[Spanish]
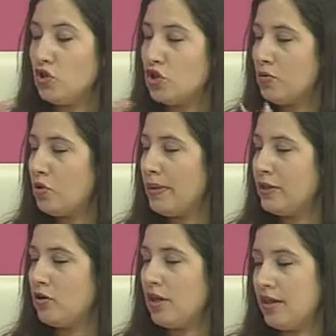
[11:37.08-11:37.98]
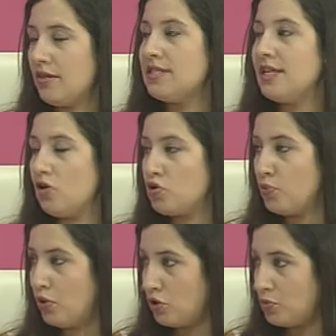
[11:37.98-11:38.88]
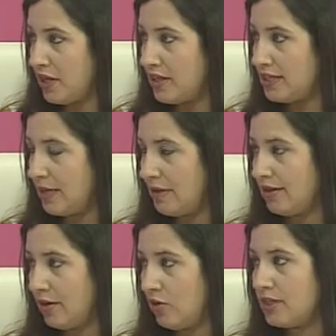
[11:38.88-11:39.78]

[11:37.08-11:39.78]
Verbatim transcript: este movimiento nace desde los pueblos precisamente, ¿no?